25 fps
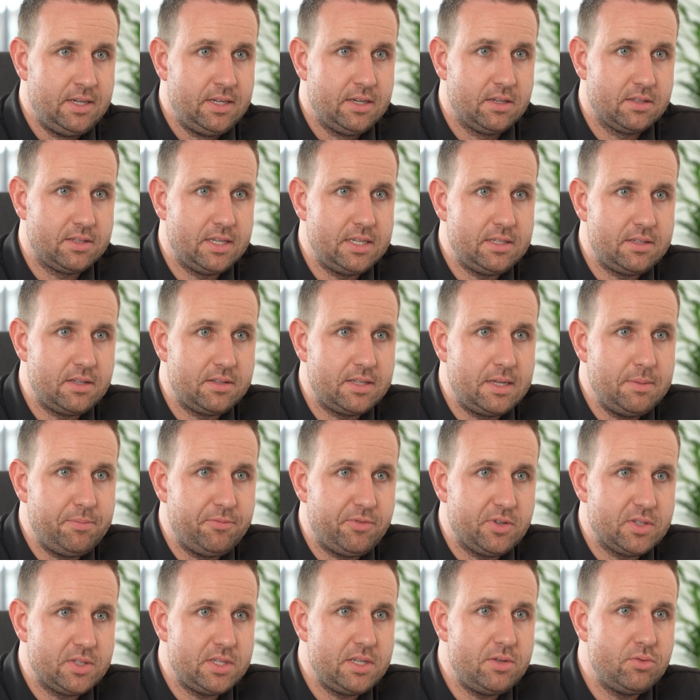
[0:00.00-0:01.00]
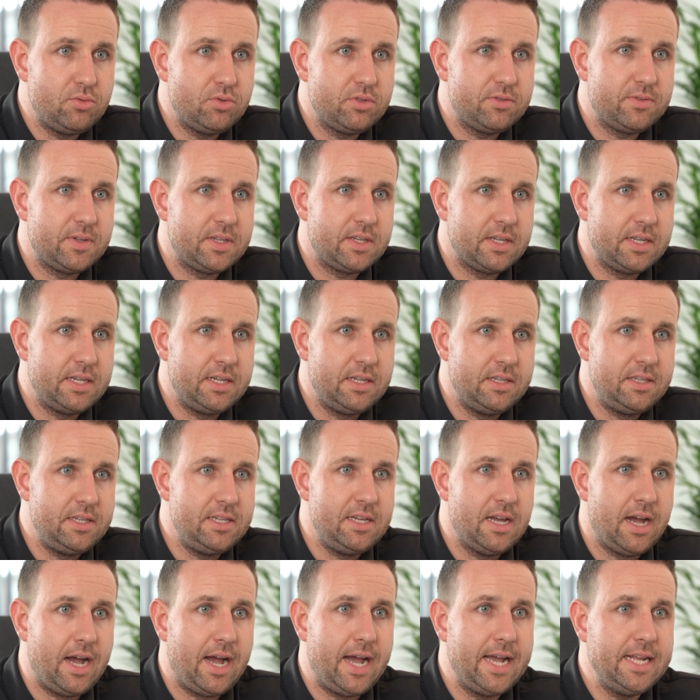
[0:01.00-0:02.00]
Das heißt, es gibt Versicherungsverträge,
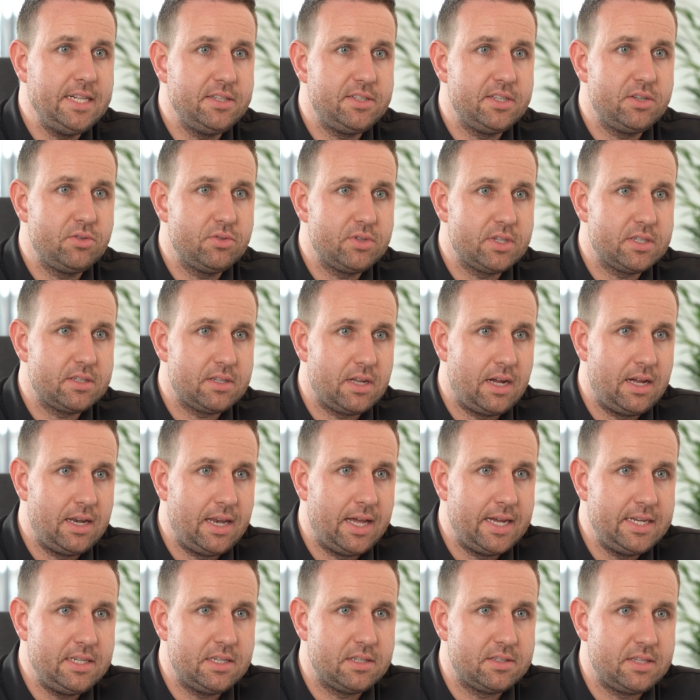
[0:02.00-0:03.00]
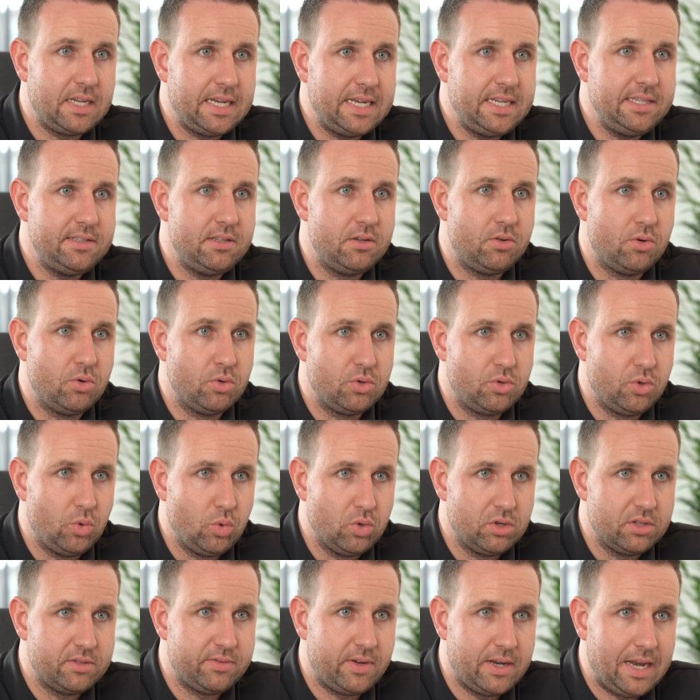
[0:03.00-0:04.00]
die einzig und allein das Risiko
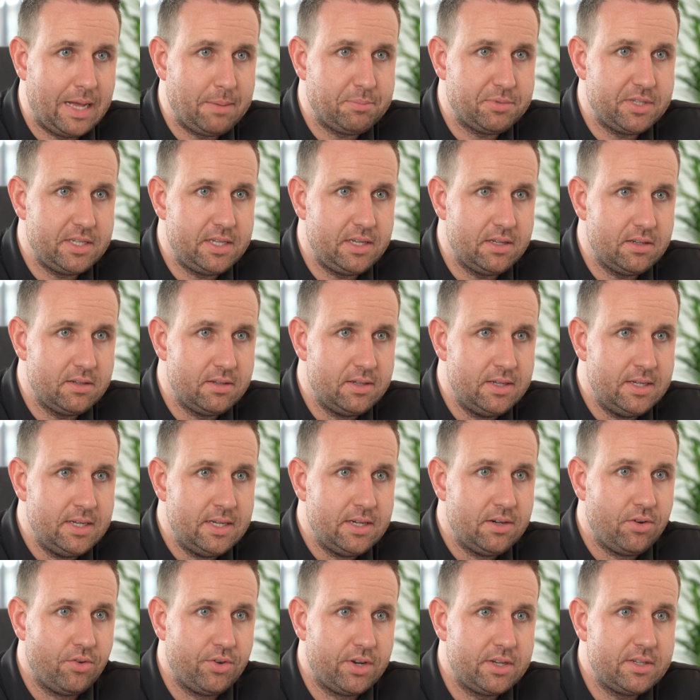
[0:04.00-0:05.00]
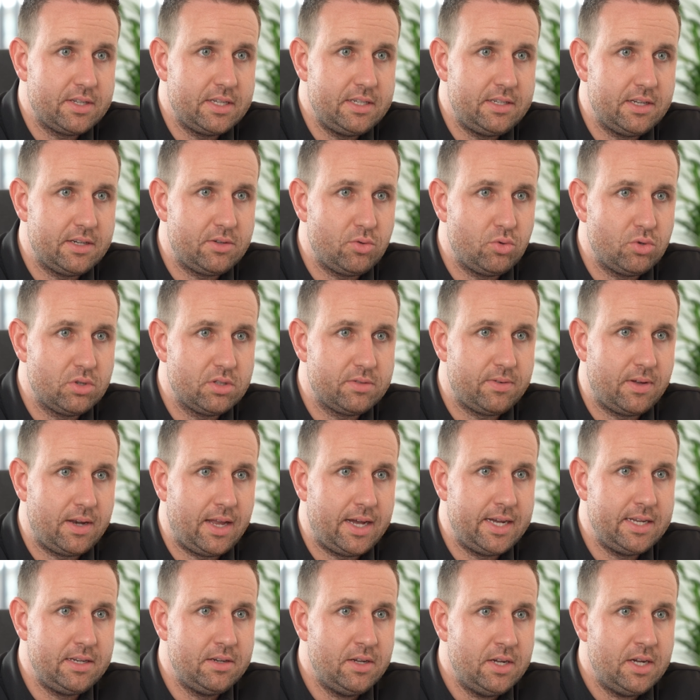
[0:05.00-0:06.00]
Todesfall absichern, und dann tritt der Todesfall
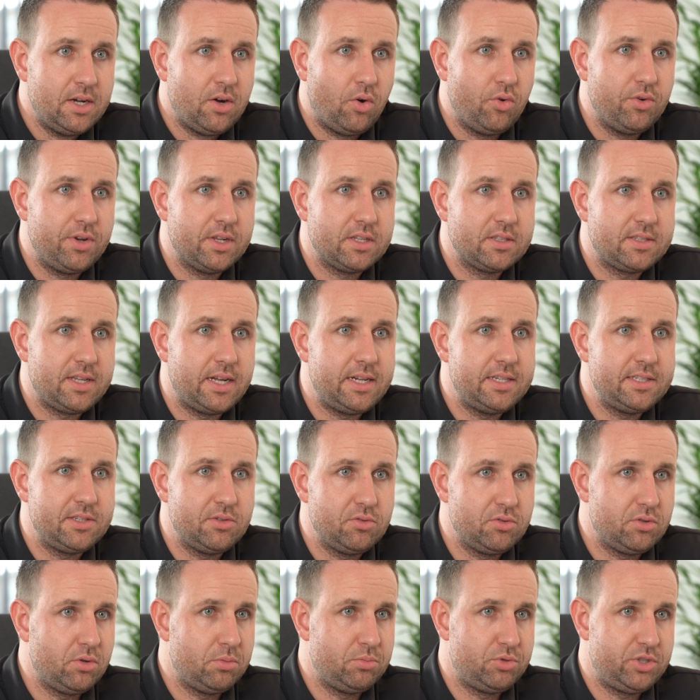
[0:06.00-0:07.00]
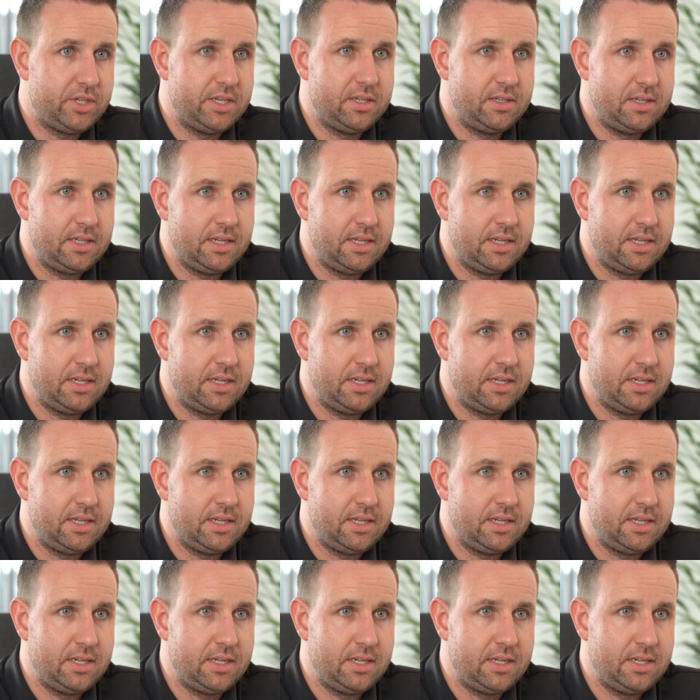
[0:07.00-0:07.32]
ein und dann zahlen sie unter Umständen